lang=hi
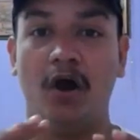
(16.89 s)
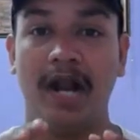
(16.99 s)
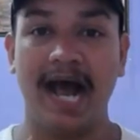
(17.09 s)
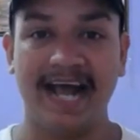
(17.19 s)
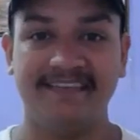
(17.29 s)

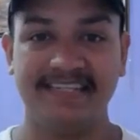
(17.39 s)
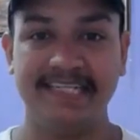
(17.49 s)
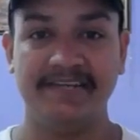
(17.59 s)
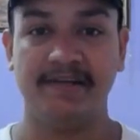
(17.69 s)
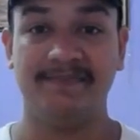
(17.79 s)
और आज
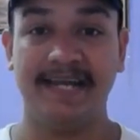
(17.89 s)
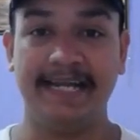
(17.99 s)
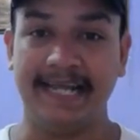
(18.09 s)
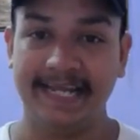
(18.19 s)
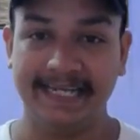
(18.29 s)
की ये
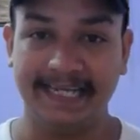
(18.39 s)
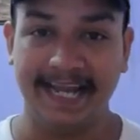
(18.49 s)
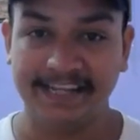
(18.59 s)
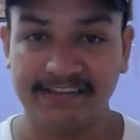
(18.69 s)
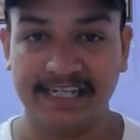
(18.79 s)
वेबसाइट एक
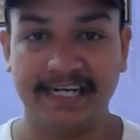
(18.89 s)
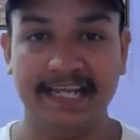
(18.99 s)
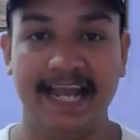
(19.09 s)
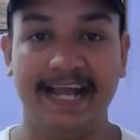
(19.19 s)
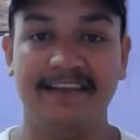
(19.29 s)
केस
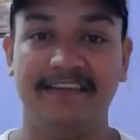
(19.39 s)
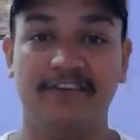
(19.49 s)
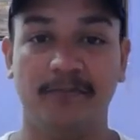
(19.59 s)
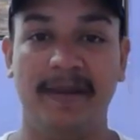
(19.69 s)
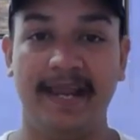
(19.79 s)
स्टडी है
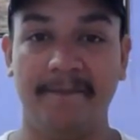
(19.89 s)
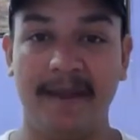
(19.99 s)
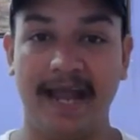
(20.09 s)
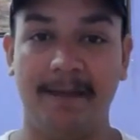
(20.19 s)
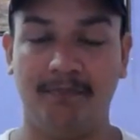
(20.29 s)
जिसमें
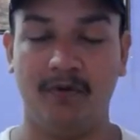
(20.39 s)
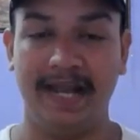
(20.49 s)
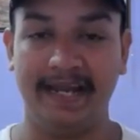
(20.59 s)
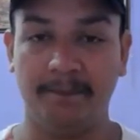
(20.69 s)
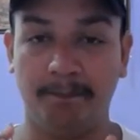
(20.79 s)
मैं आपको
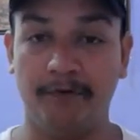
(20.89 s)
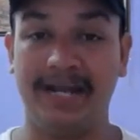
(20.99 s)
लाइक like,